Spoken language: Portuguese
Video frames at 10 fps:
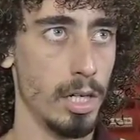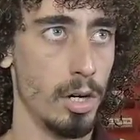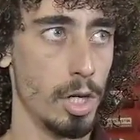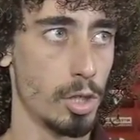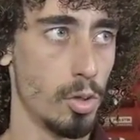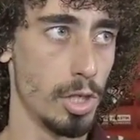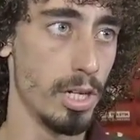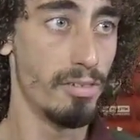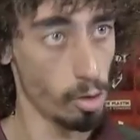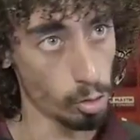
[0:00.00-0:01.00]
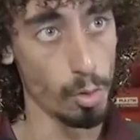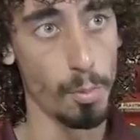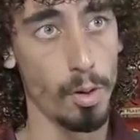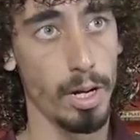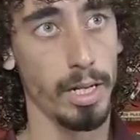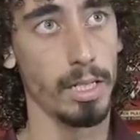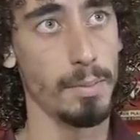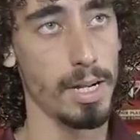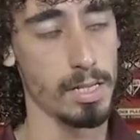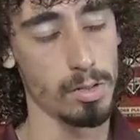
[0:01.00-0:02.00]
acho que hoje ainda faltou um pouco ainda,
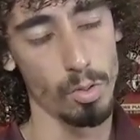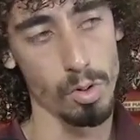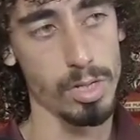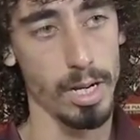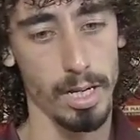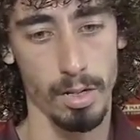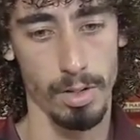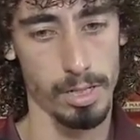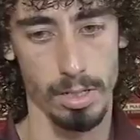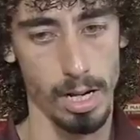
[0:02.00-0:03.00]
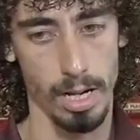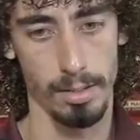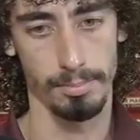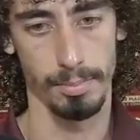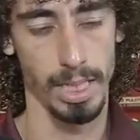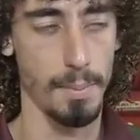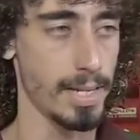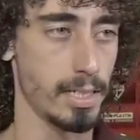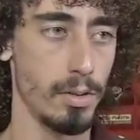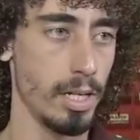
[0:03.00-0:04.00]
mas o gol saiu, isso dá, me dá
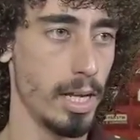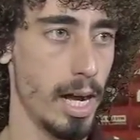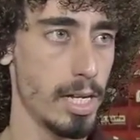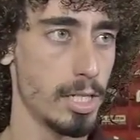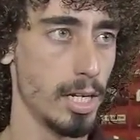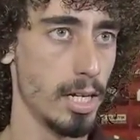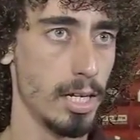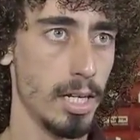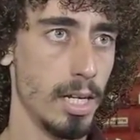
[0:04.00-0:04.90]
mais tranquilidade, né?